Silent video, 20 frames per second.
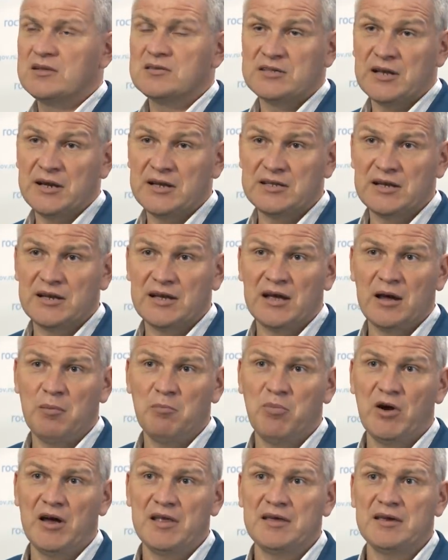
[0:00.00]
строительные
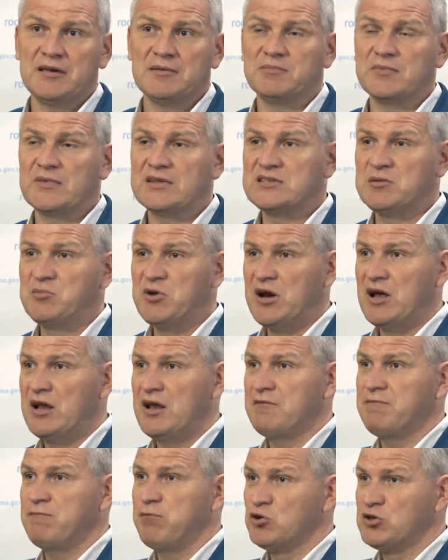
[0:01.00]
компании
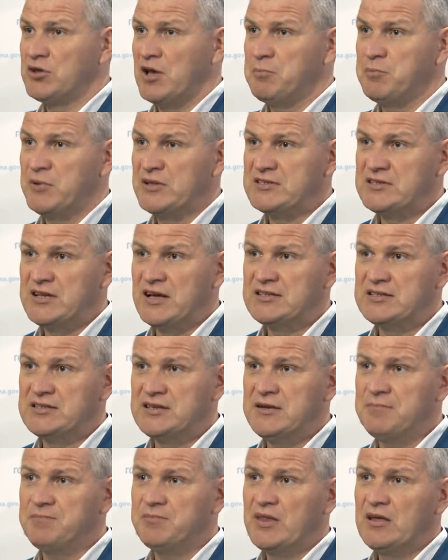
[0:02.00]
собирали в фонд
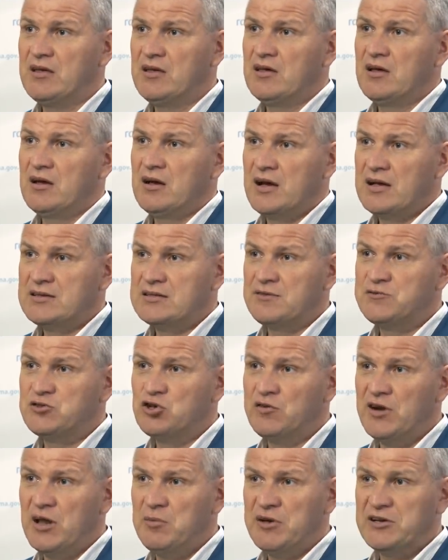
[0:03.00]
компенсации, а за
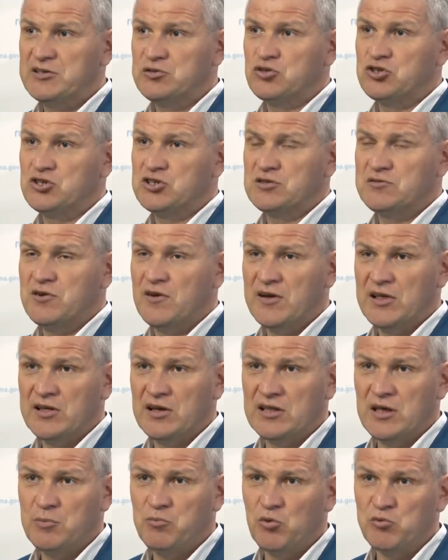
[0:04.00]
все время их
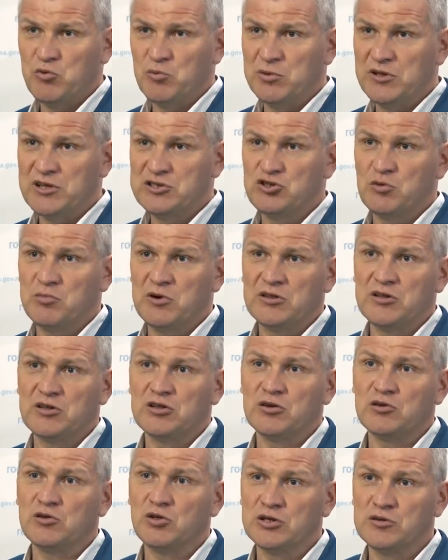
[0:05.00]
существования, напомню, было собрано
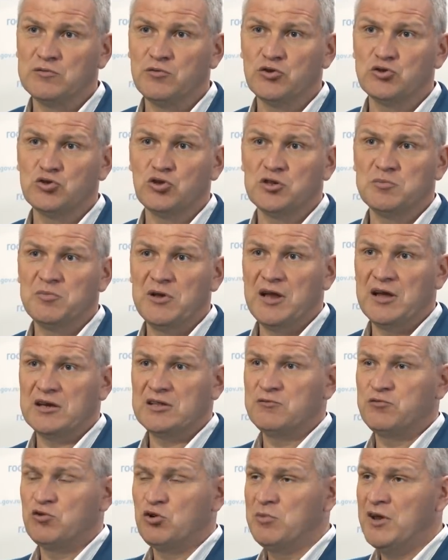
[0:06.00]
около 200
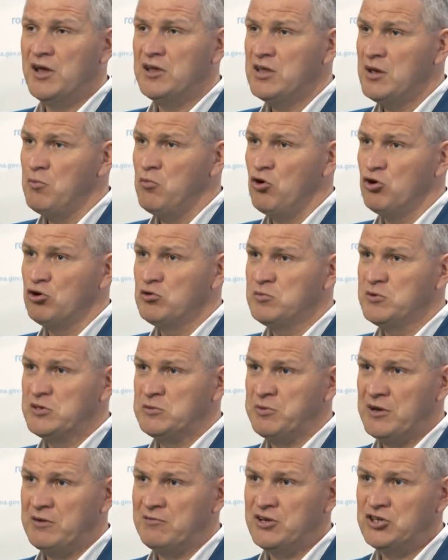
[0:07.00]
миллиардов рублей, не могут
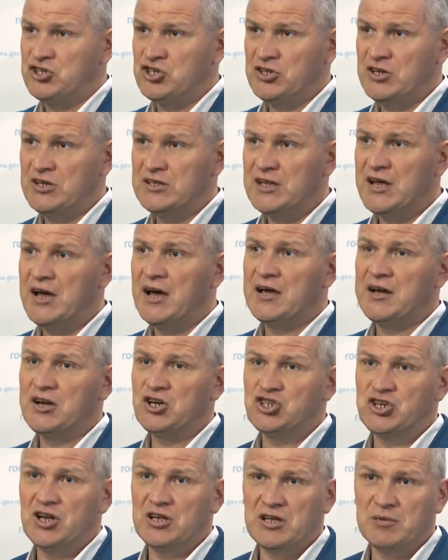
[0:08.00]
быть привлечены для
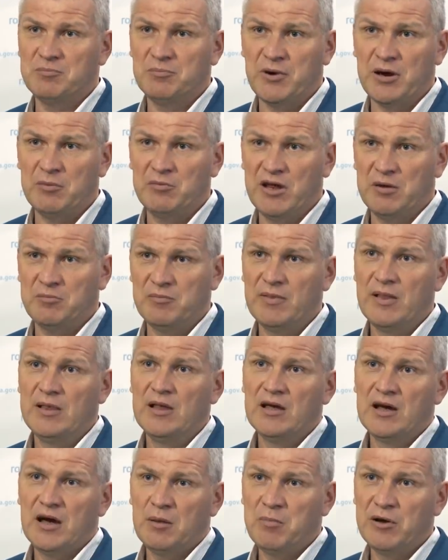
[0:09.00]
решения проблем
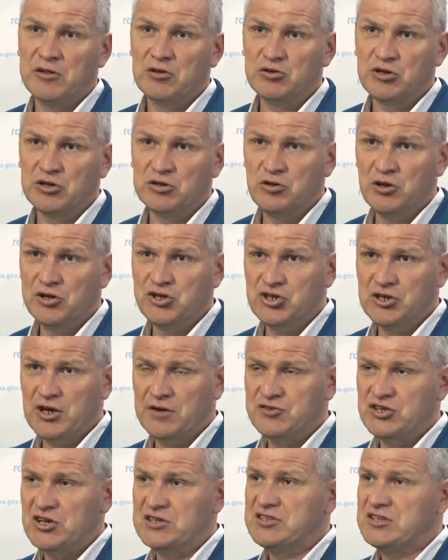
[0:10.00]
обманутых
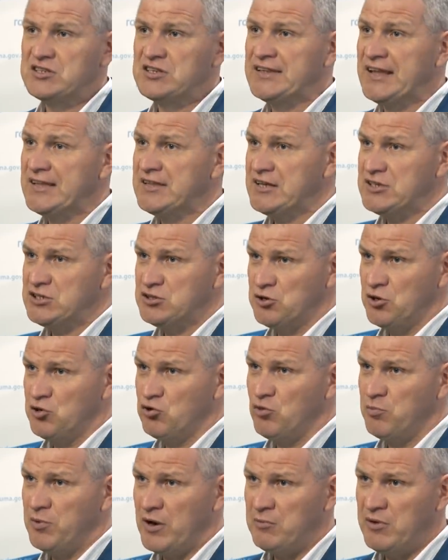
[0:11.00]
дольщиков, в частности, на
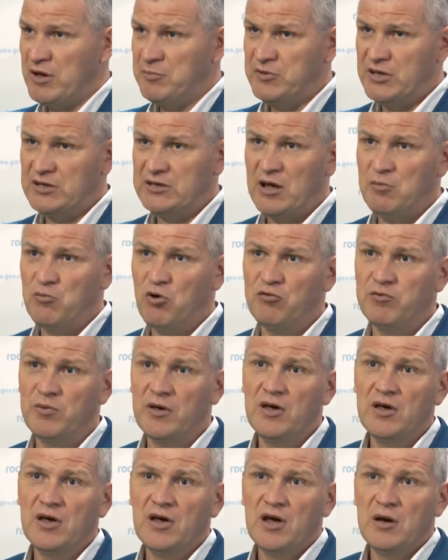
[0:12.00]
достройку проблемных домов.
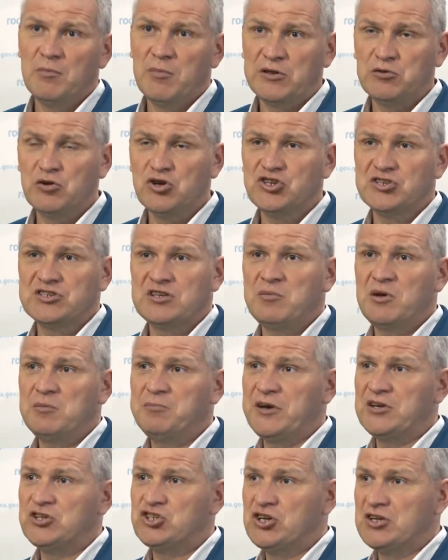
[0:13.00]
По той же самой
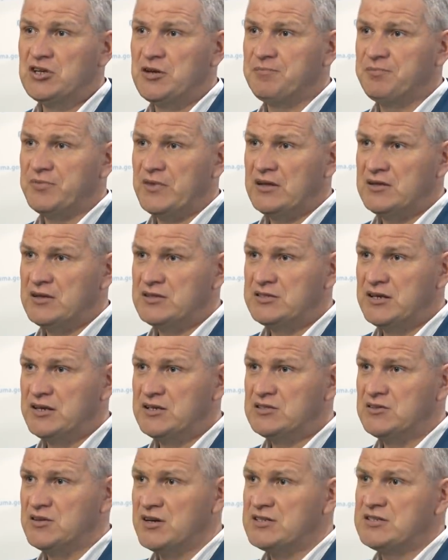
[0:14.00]
причине эти
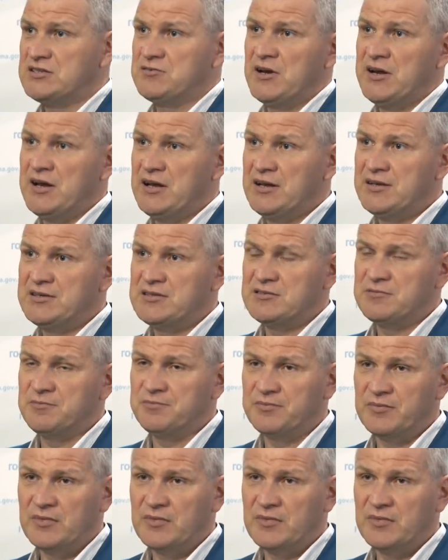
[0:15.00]
средства растворились